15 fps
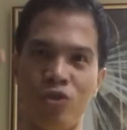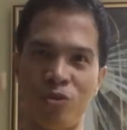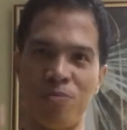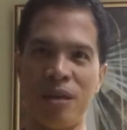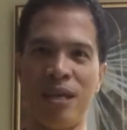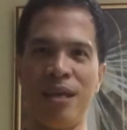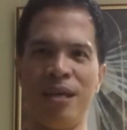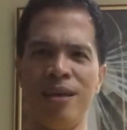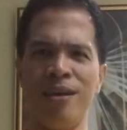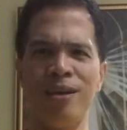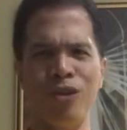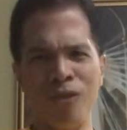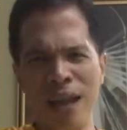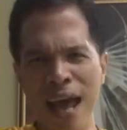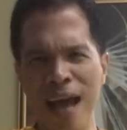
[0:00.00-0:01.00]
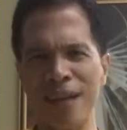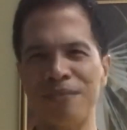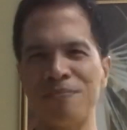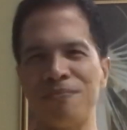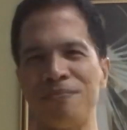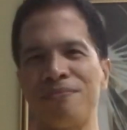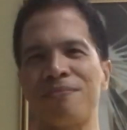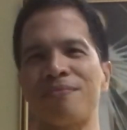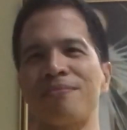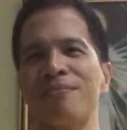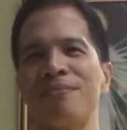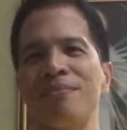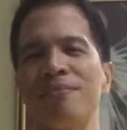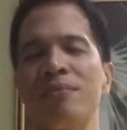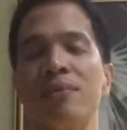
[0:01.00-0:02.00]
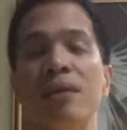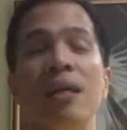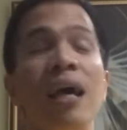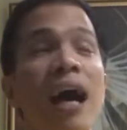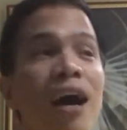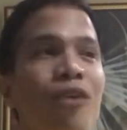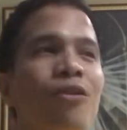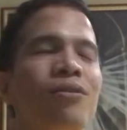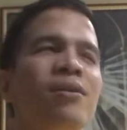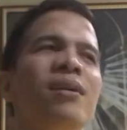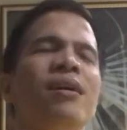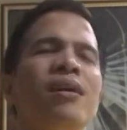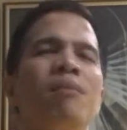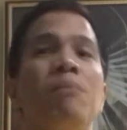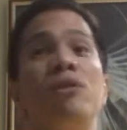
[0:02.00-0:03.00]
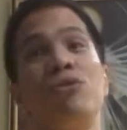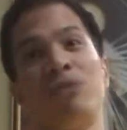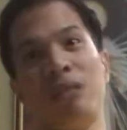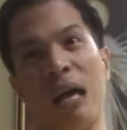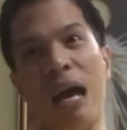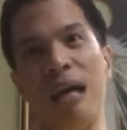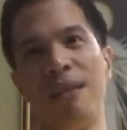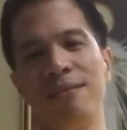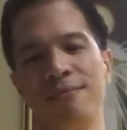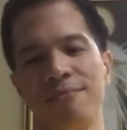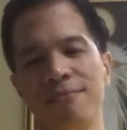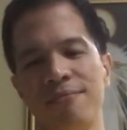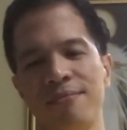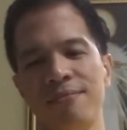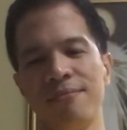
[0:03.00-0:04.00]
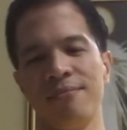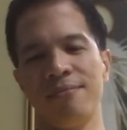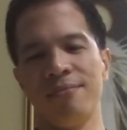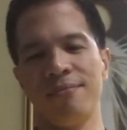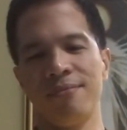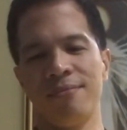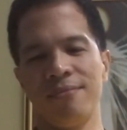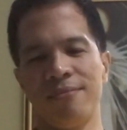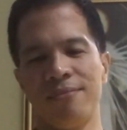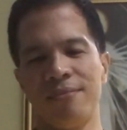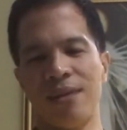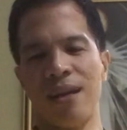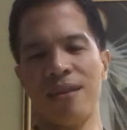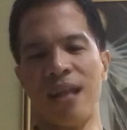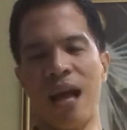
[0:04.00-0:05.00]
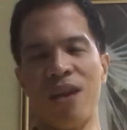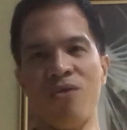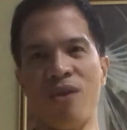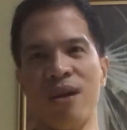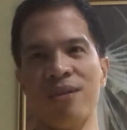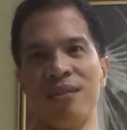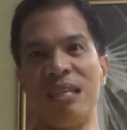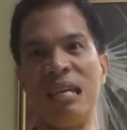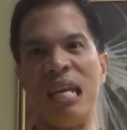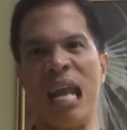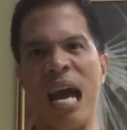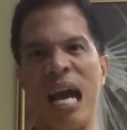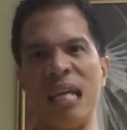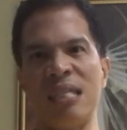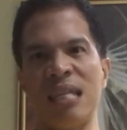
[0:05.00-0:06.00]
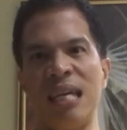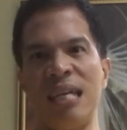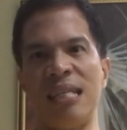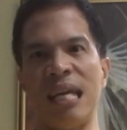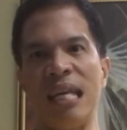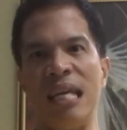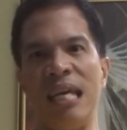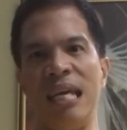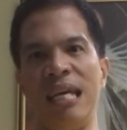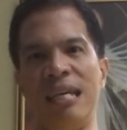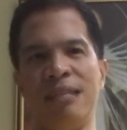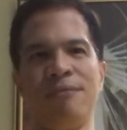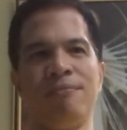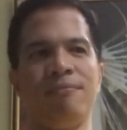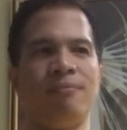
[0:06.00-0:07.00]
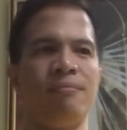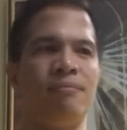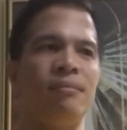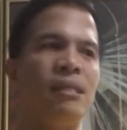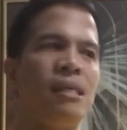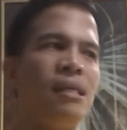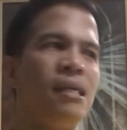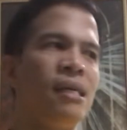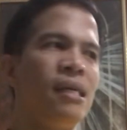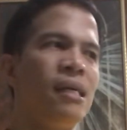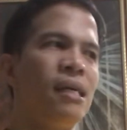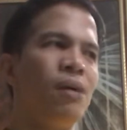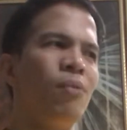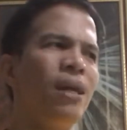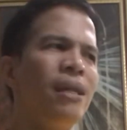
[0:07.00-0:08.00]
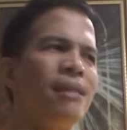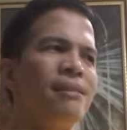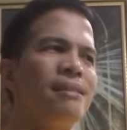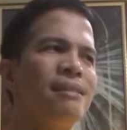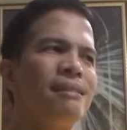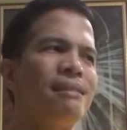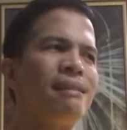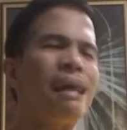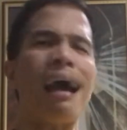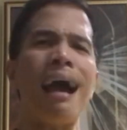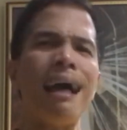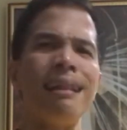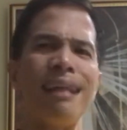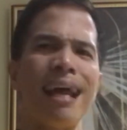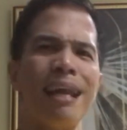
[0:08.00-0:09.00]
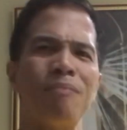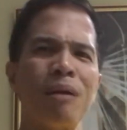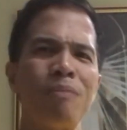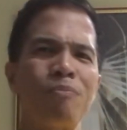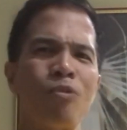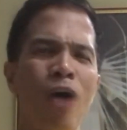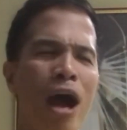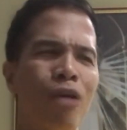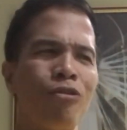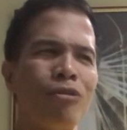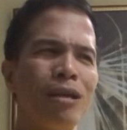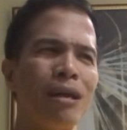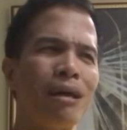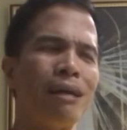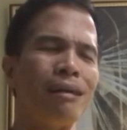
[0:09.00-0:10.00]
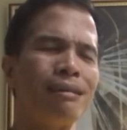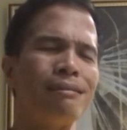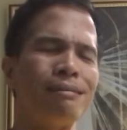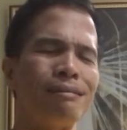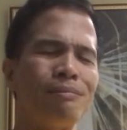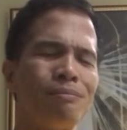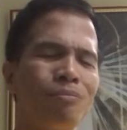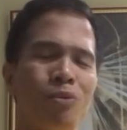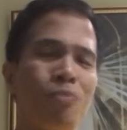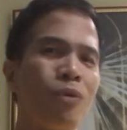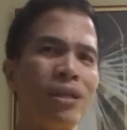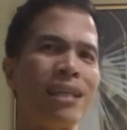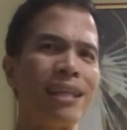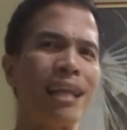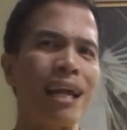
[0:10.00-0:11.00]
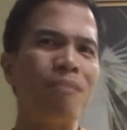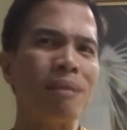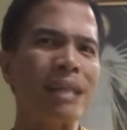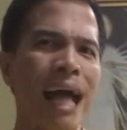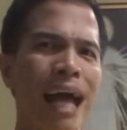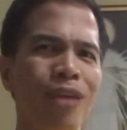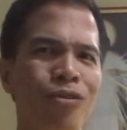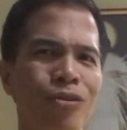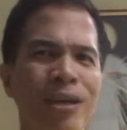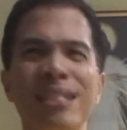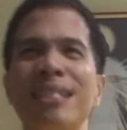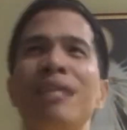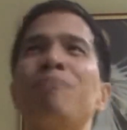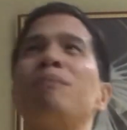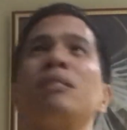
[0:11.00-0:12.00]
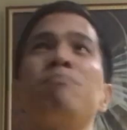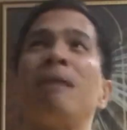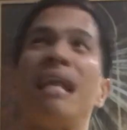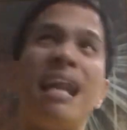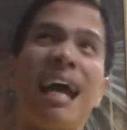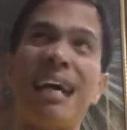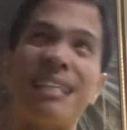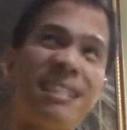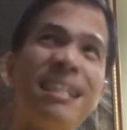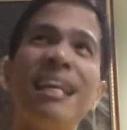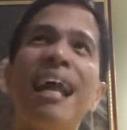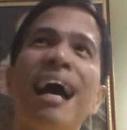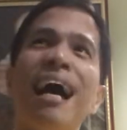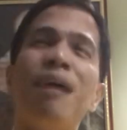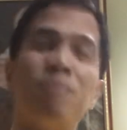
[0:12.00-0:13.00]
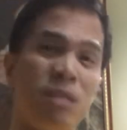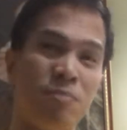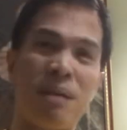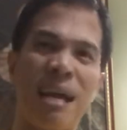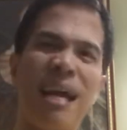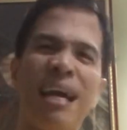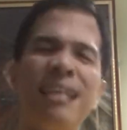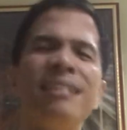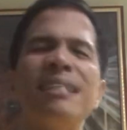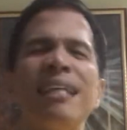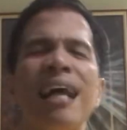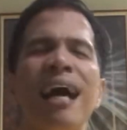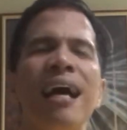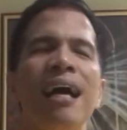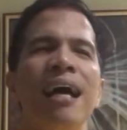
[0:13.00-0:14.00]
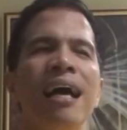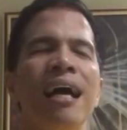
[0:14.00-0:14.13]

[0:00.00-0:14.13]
to be. Yun lang. Kaya ako, medyo sad na natalo ang gila sa Italy. Well, nakahanda naman po ako na po pwede talaga matalo kasi mas malalaki sila, mas magaling sila,